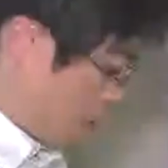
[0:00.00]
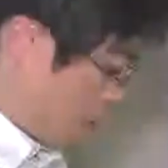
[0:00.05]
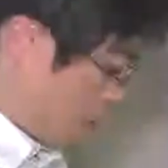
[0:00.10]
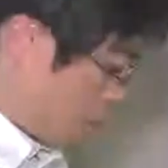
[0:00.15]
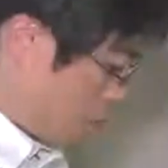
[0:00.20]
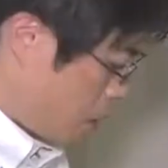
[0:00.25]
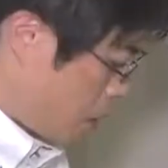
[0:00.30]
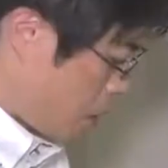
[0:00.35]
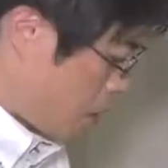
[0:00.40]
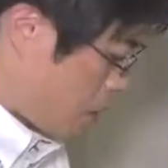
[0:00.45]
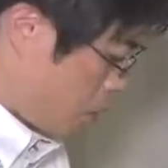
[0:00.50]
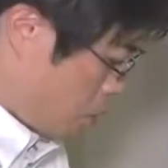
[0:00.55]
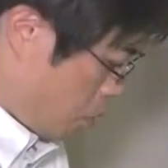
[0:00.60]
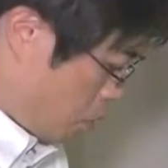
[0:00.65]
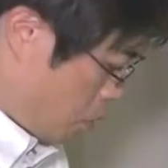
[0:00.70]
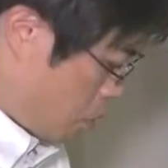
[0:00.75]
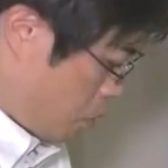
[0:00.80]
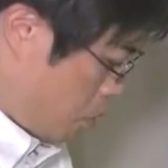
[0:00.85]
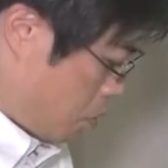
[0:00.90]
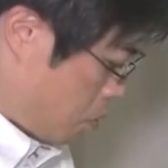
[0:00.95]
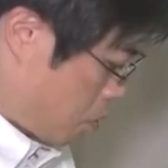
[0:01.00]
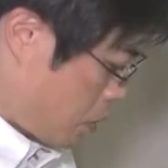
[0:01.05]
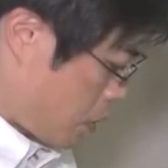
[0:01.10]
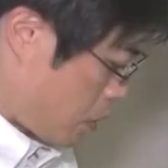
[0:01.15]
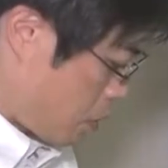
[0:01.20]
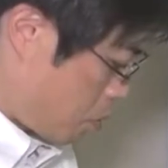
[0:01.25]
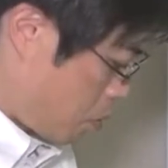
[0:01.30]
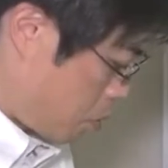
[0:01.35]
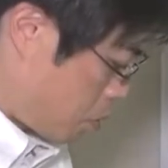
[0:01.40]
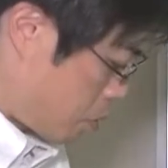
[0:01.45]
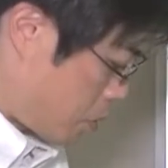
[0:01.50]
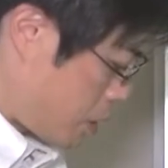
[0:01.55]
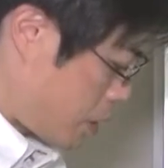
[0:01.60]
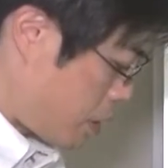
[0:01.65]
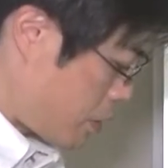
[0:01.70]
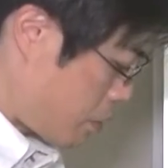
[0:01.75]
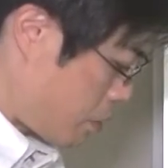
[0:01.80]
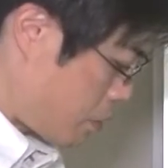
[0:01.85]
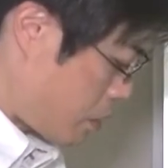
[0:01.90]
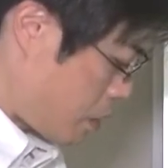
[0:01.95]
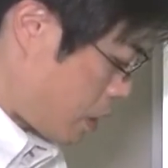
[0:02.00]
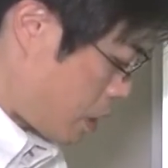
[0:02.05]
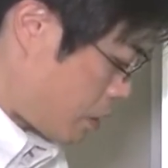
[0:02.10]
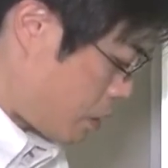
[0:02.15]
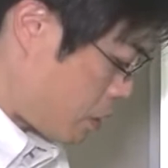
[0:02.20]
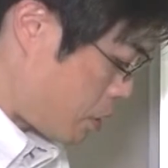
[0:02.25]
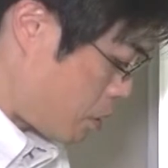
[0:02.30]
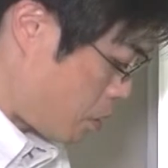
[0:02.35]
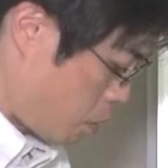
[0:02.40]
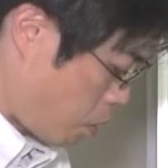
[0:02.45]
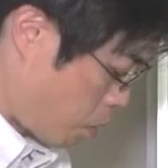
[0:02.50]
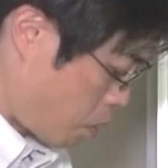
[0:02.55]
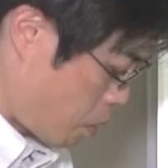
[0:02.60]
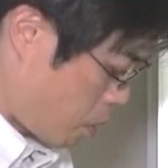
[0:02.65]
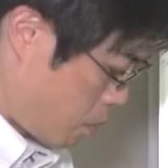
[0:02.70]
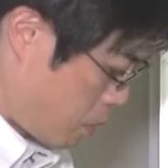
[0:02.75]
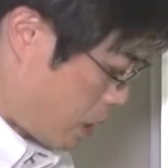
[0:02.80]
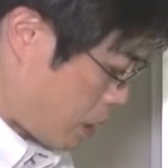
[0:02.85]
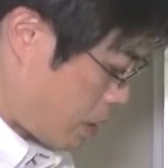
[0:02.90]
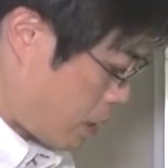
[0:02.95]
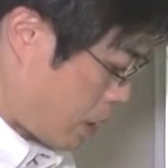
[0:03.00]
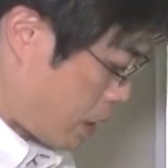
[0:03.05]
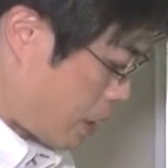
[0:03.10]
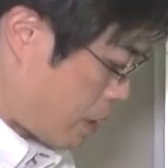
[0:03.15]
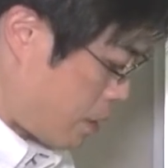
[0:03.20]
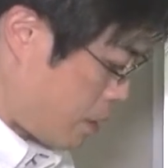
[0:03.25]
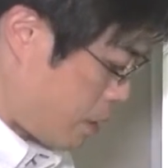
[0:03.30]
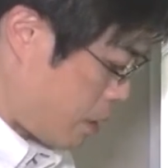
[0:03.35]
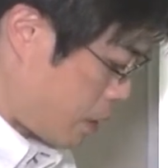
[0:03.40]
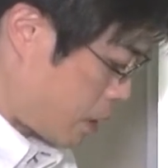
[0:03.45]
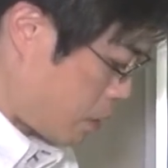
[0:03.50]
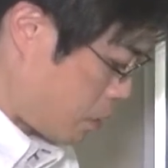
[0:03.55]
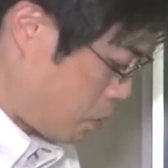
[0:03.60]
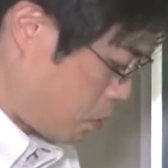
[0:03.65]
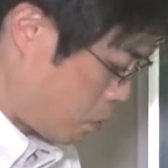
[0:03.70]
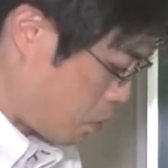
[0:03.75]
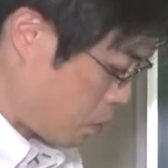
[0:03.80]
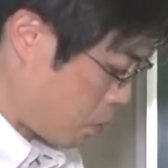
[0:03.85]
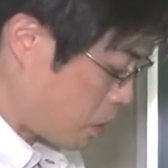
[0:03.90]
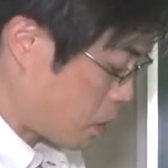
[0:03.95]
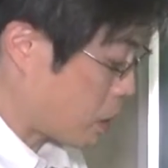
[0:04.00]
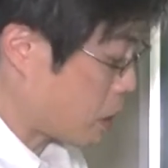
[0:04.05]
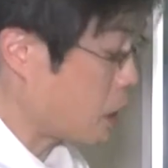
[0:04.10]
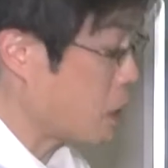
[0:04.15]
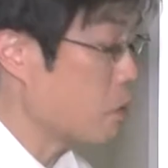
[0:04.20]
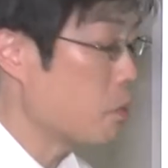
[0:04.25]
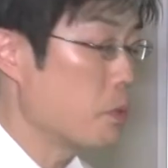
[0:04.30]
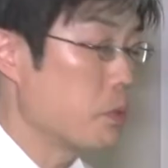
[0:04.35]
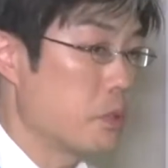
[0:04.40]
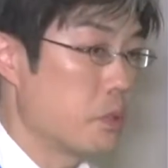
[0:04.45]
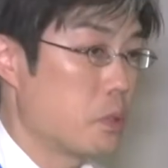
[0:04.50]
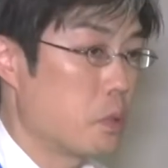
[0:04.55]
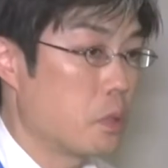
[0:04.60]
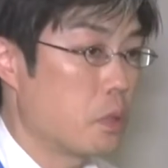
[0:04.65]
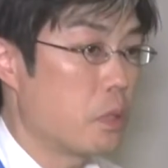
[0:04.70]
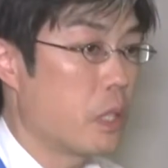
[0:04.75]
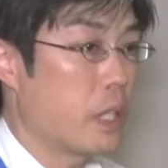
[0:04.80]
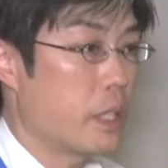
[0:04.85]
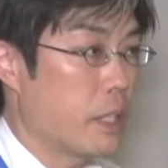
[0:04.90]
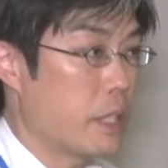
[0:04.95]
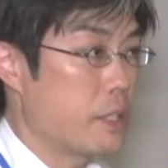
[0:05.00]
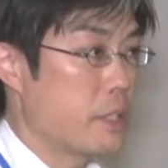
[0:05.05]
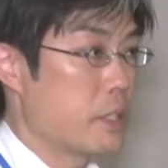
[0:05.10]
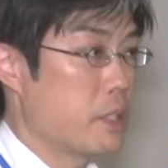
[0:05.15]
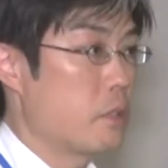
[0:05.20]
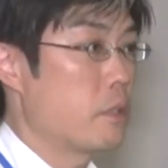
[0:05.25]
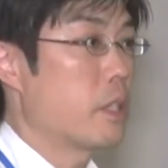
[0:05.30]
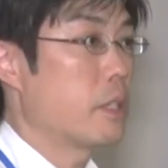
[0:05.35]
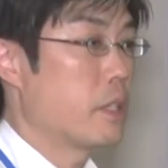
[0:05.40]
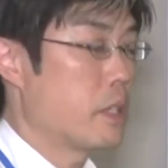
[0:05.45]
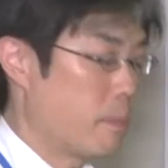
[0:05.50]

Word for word: 高齢者と障害者等の自立した日常また社会生活を確保することが大切になって